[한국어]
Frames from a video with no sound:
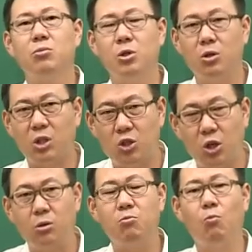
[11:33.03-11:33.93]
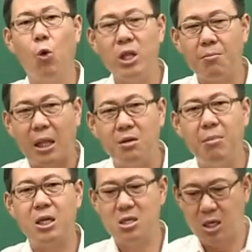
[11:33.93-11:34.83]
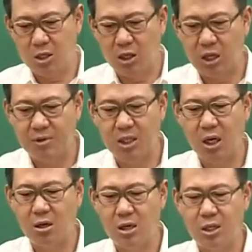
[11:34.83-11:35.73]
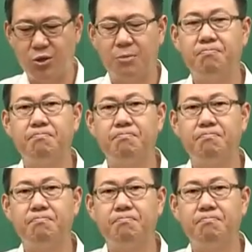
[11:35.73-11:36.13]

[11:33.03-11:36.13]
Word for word: 그 저, 워낙 맞는 말이니까 정답에서 제껴야죠.